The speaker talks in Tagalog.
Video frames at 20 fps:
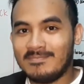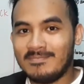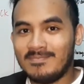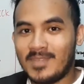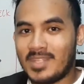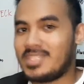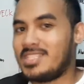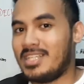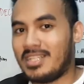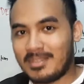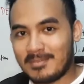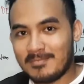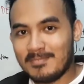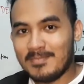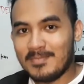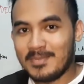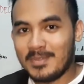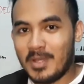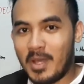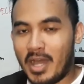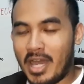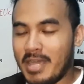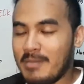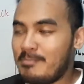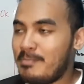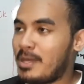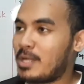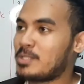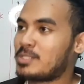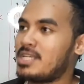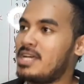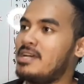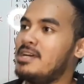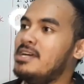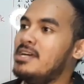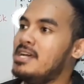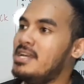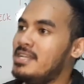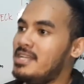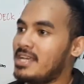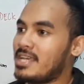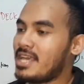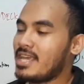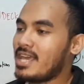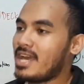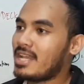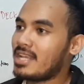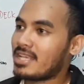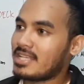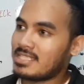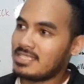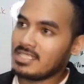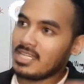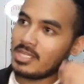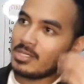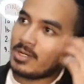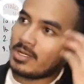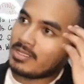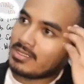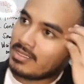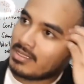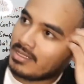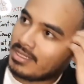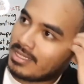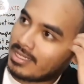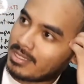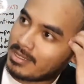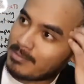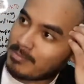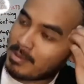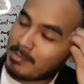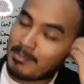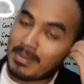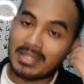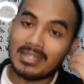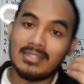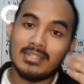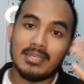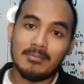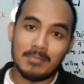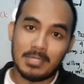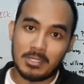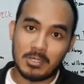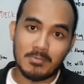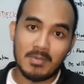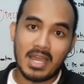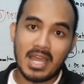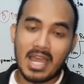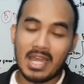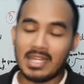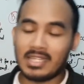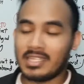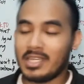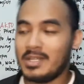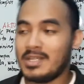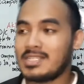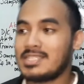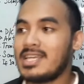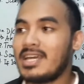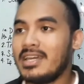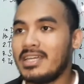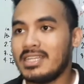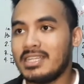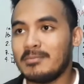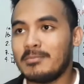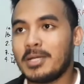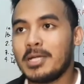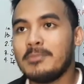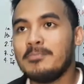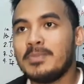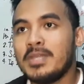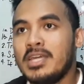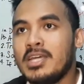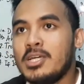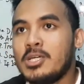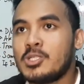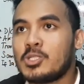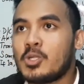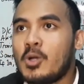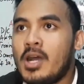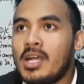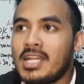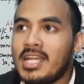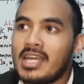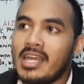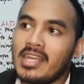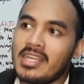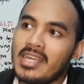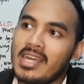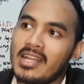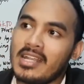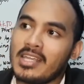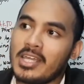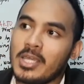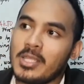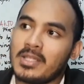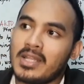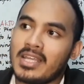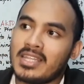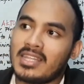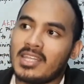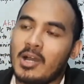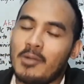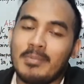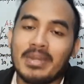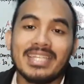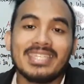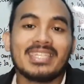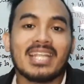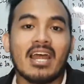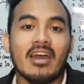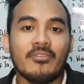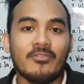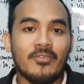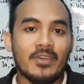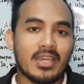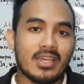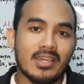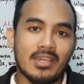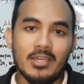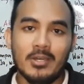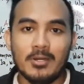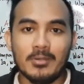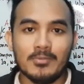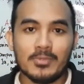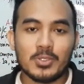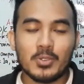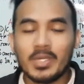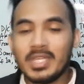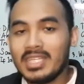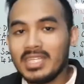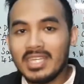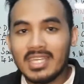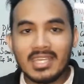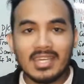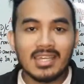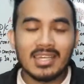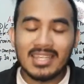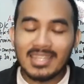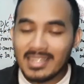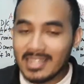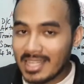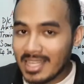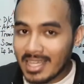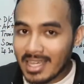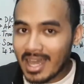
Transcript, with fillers: That's it. Okay, pero sa nangyayari kasi ngayon, eh, may, pand- may kumakalat ngayon na sakit, di ba? So, ang nangyayari ngayon right now, may traffic ngayon. So, hindi, hindi